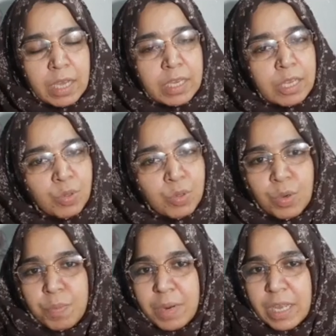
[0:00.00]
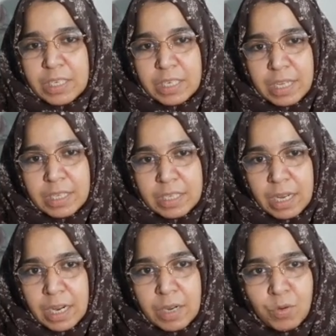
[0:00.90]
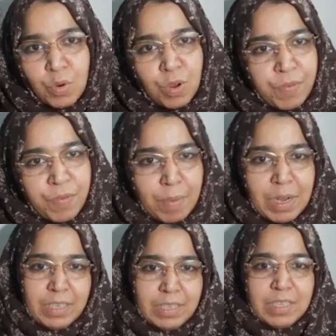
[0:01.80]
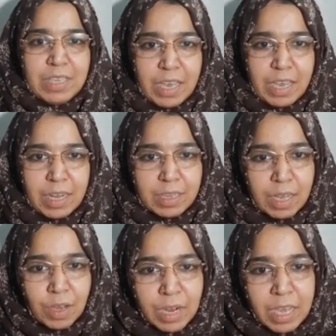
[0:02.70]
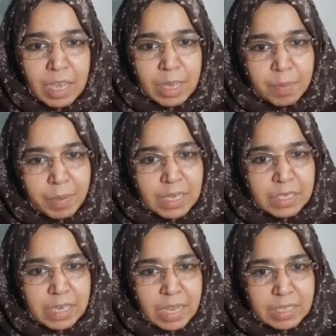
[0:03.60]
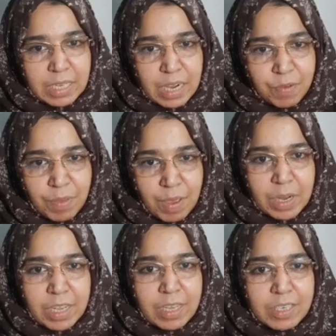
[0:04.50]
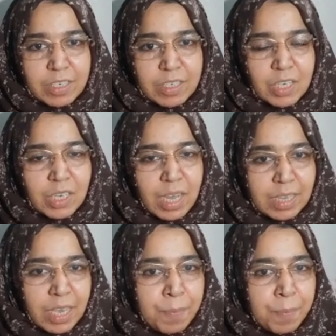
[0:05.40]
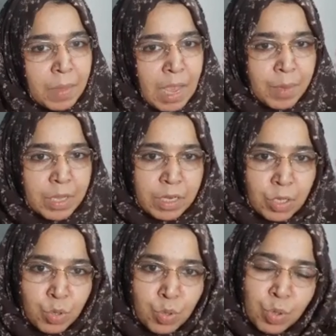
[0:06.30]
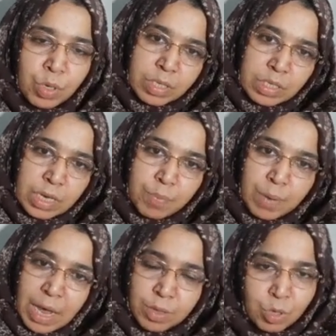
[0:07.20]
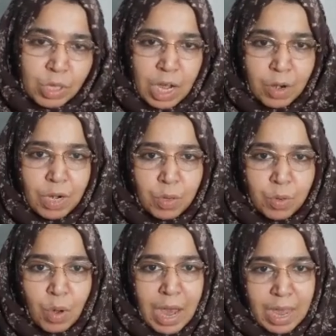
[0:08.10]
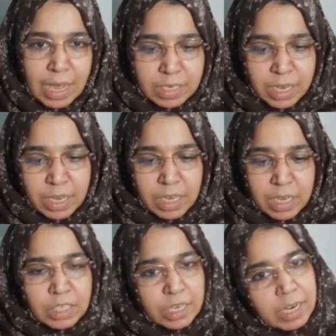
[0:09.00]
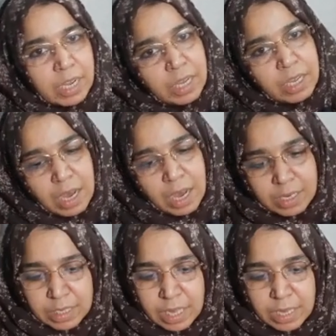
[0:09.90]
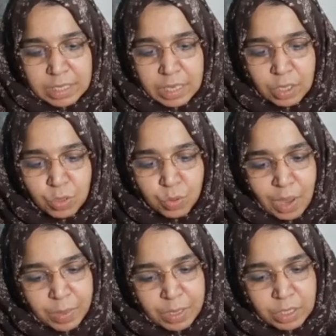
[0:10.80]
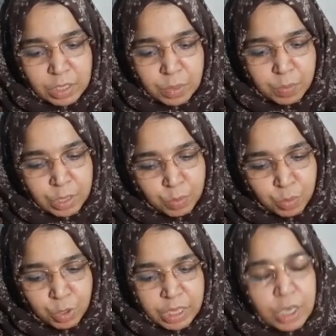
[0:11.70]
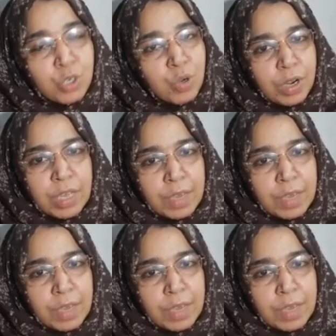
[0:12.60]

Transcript: কিন্তু ব্রেস্ট ক্যান্সারের কোনো ফ্যামিলি হিস্ট্রি থাকে না তাহলে ব্রেস্ট ক্যান্সারের ফ্যামিলি হিস্ট্রির সাথে আমাদের কিন্তু যে ভ্রান্ত ধারণাগুলো আছে সেটা আস্তে আস্তে কিন্তু আমাদের মন থেকে সরিয়ে